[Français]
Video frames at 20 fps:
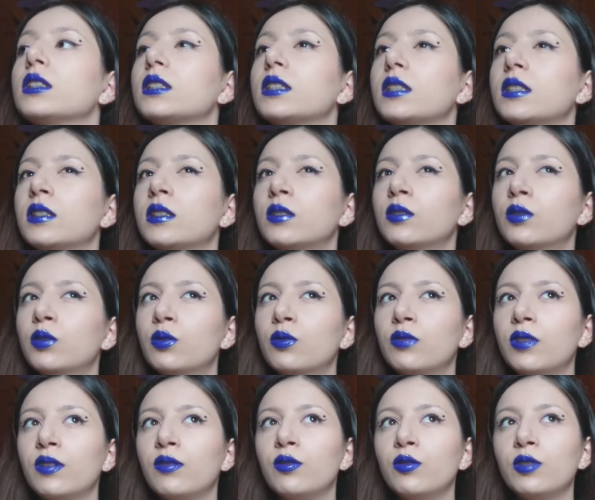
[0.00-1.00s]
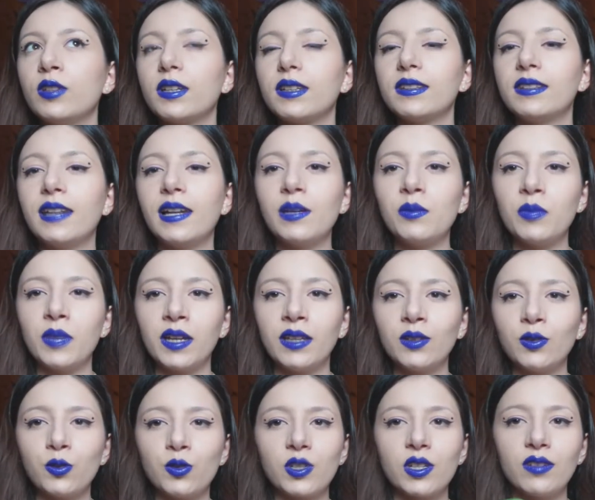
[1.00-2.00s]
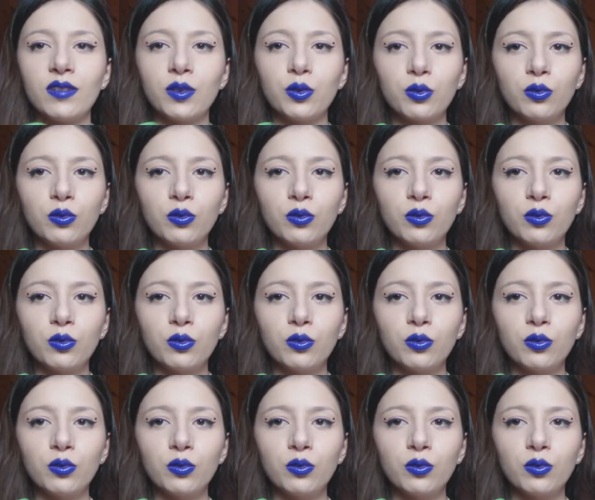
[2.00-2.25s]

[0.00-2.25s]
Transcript: qui devait venir d'Allemagne, que j'avais